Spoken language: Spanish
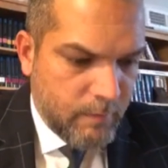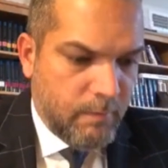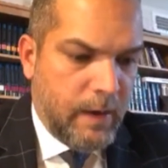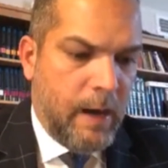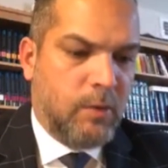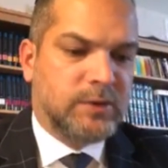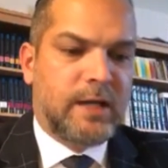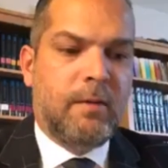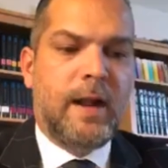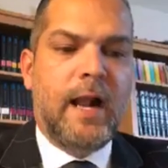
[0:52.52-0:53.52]
vamos
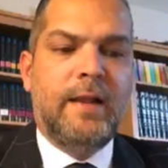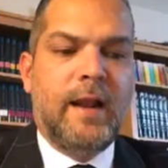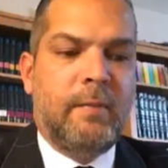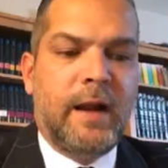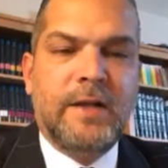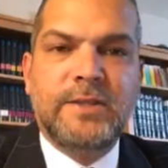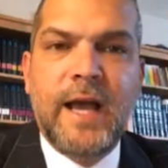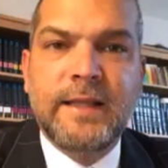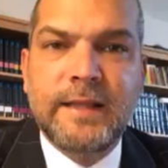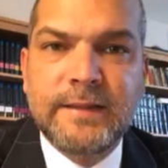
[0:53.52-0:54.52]
a hablar de la
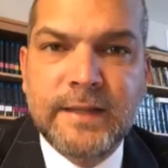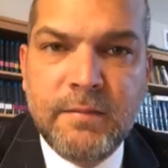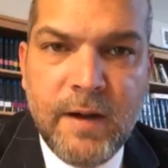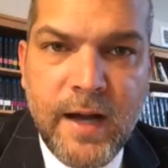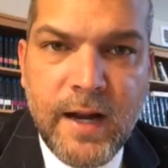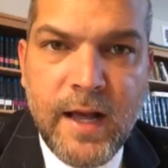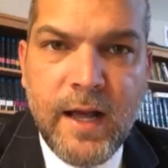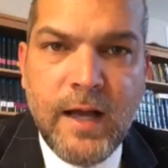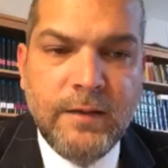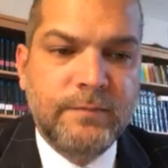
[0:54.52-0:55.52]
paracha esta
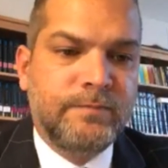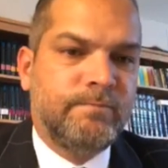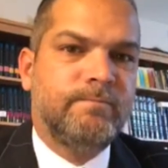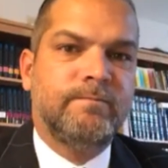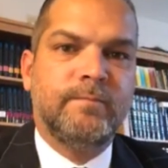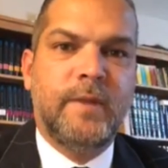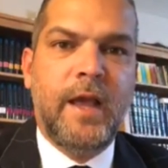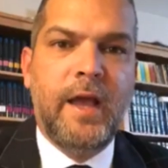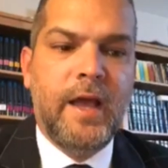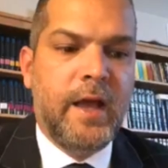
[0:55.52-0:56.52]
semana
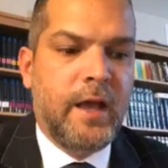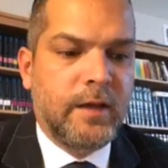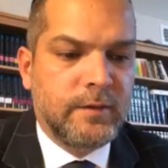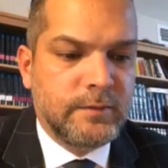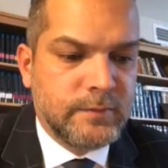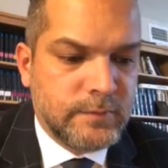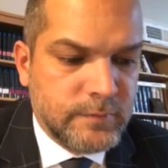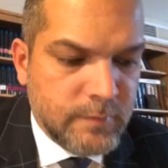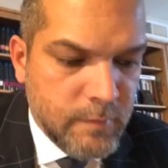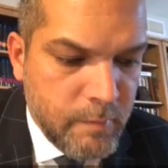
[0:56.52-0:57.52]
de
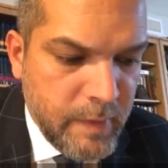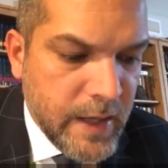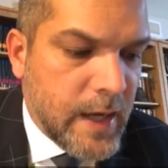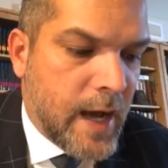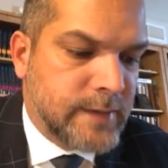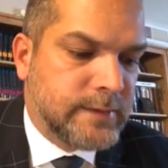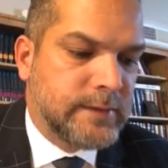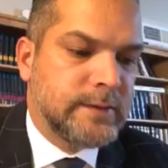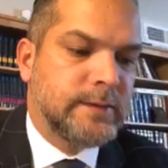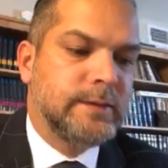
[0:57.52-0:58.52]
Pinjas.